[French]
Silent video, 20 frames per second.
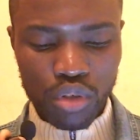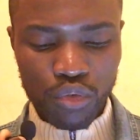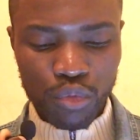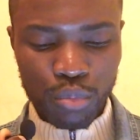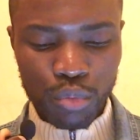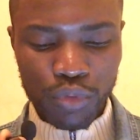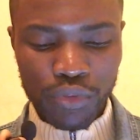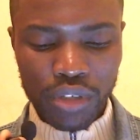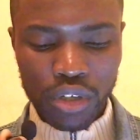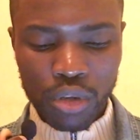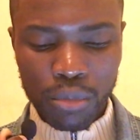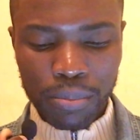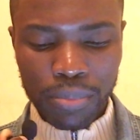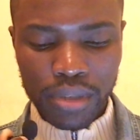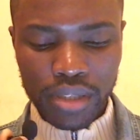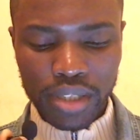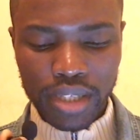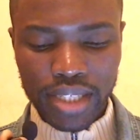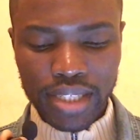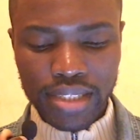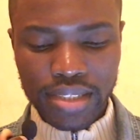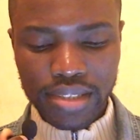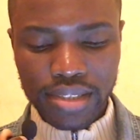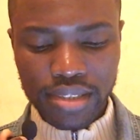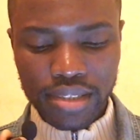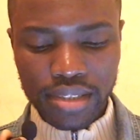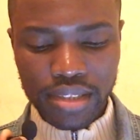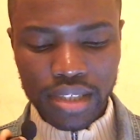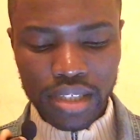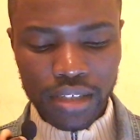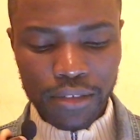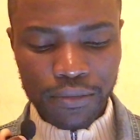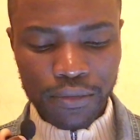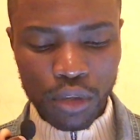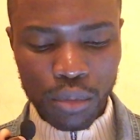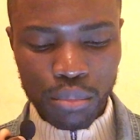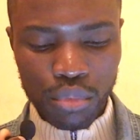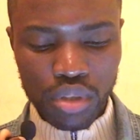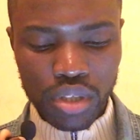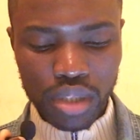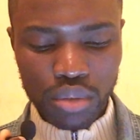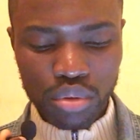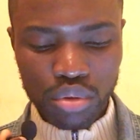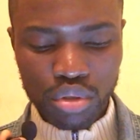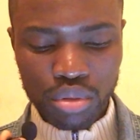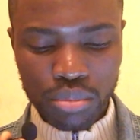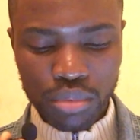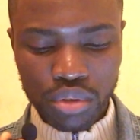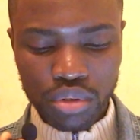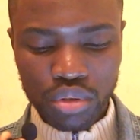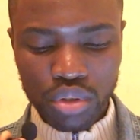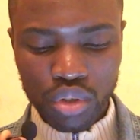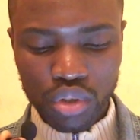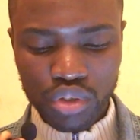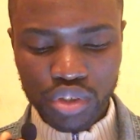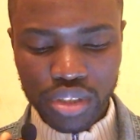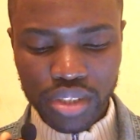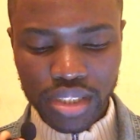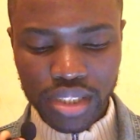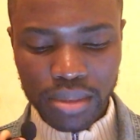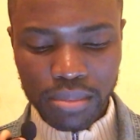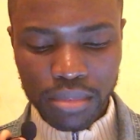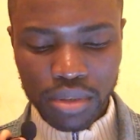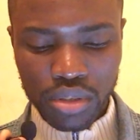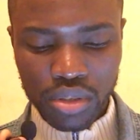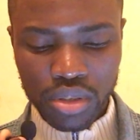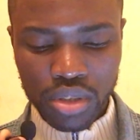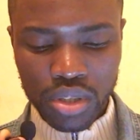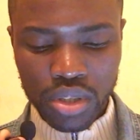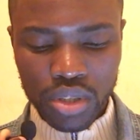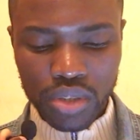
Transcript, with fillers: Vous pouvez remplir et signer un formulaire de demande d'enregistrement